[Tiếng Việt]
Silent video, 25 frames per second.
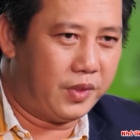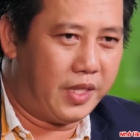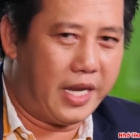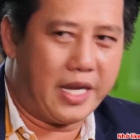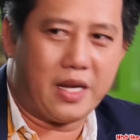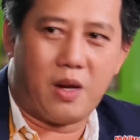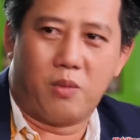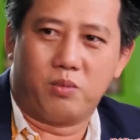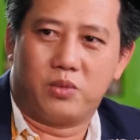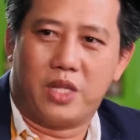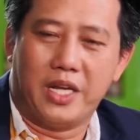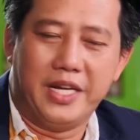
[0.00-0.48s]

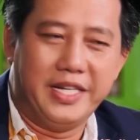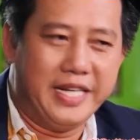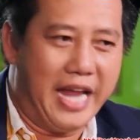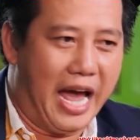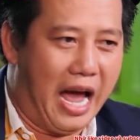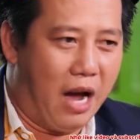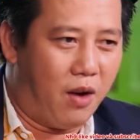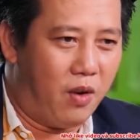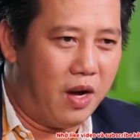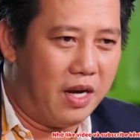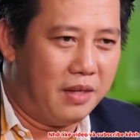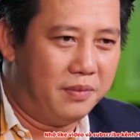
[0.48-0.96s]
cái công ty
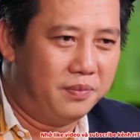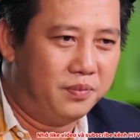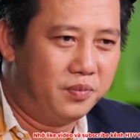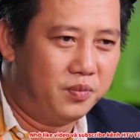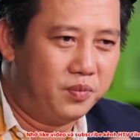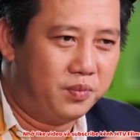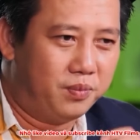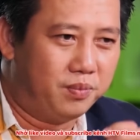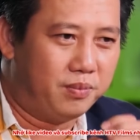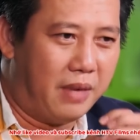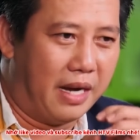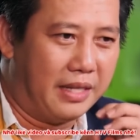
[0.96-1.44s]
nào á
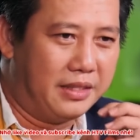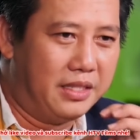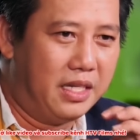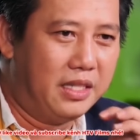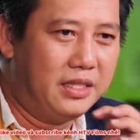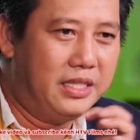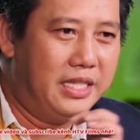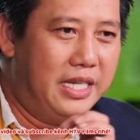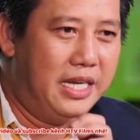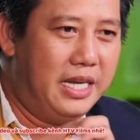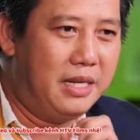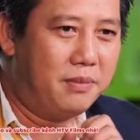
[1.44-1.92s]
mà
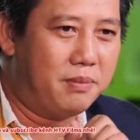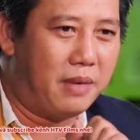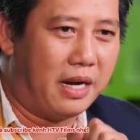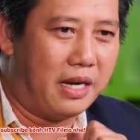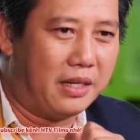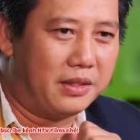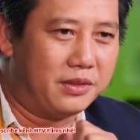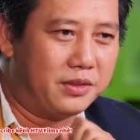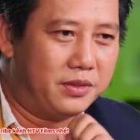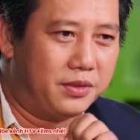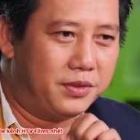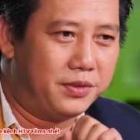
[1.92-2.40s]
nhân viên mà
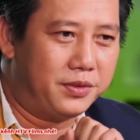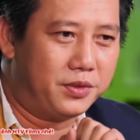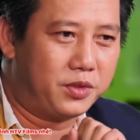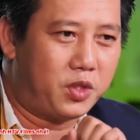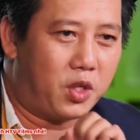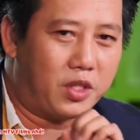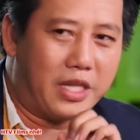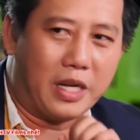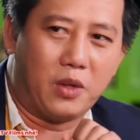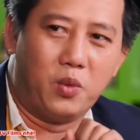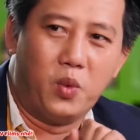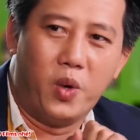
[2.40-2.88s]

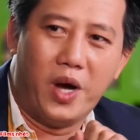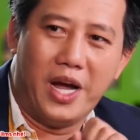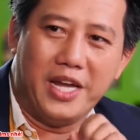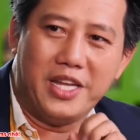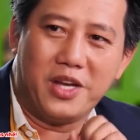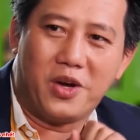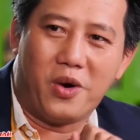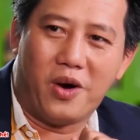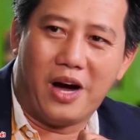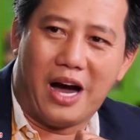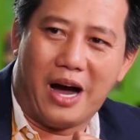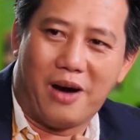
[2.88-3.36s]
có thằng quê
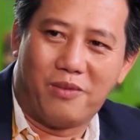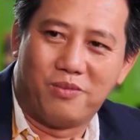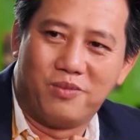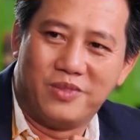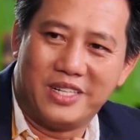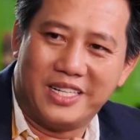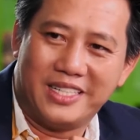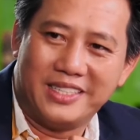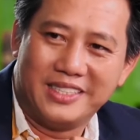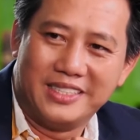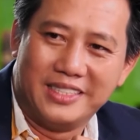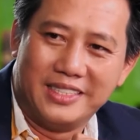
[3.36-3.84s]
với con
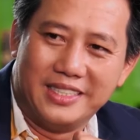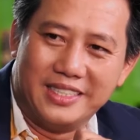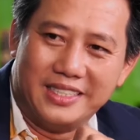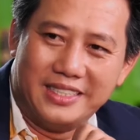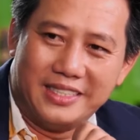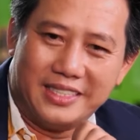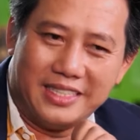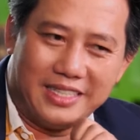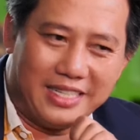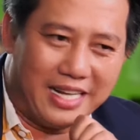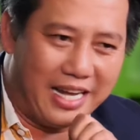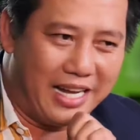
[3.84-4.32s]
hồng á
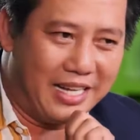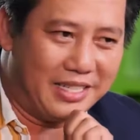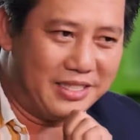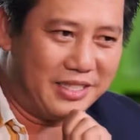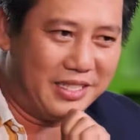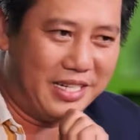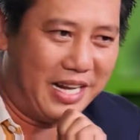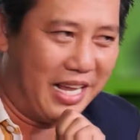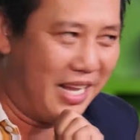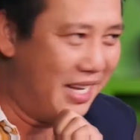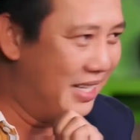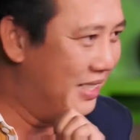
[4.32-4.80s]
là
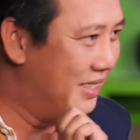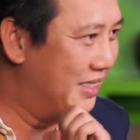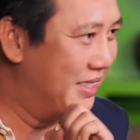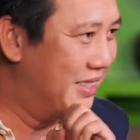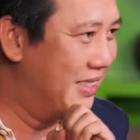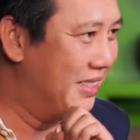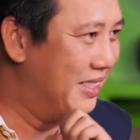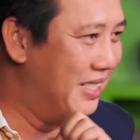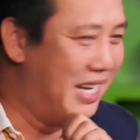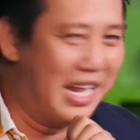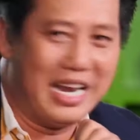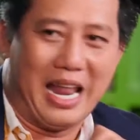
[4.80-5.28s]
là
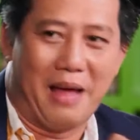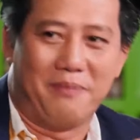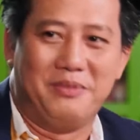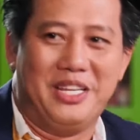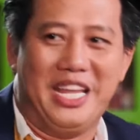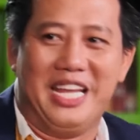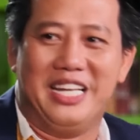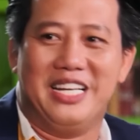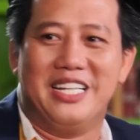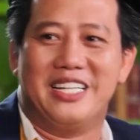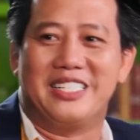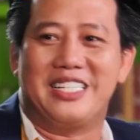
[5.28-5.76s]
là làm
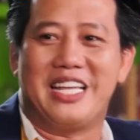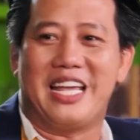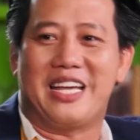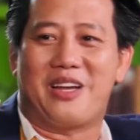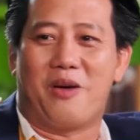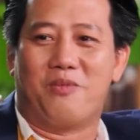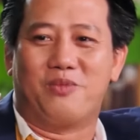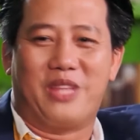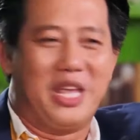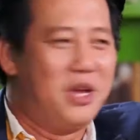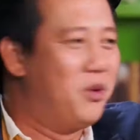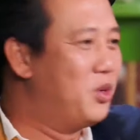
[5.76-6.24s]
gì được với
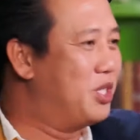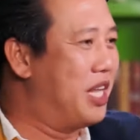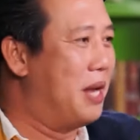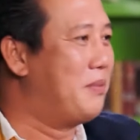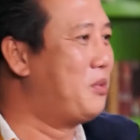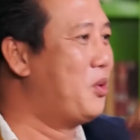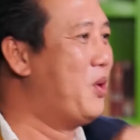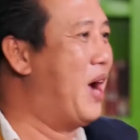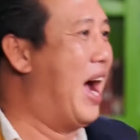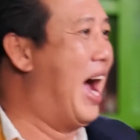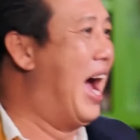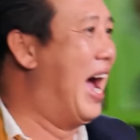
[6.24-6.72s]
công ty của sếp tôi